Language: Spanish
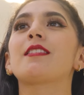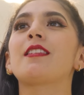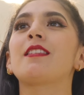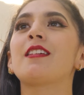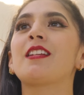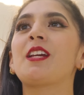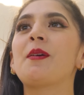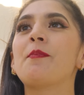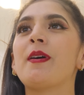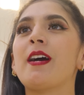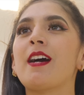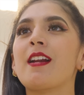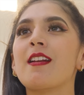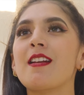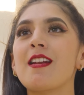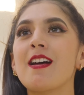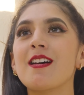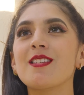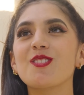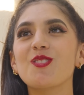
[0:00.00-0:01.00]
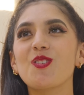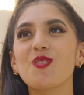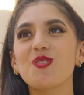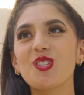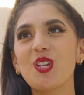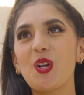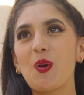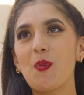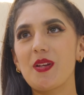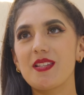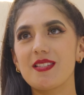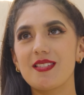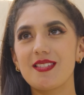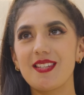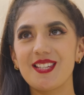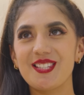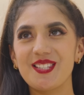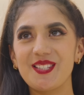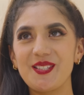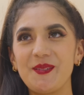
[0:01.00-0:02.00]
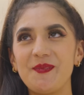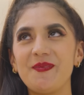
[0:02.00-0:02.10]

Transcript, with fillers: tener que pagar las consecuencias.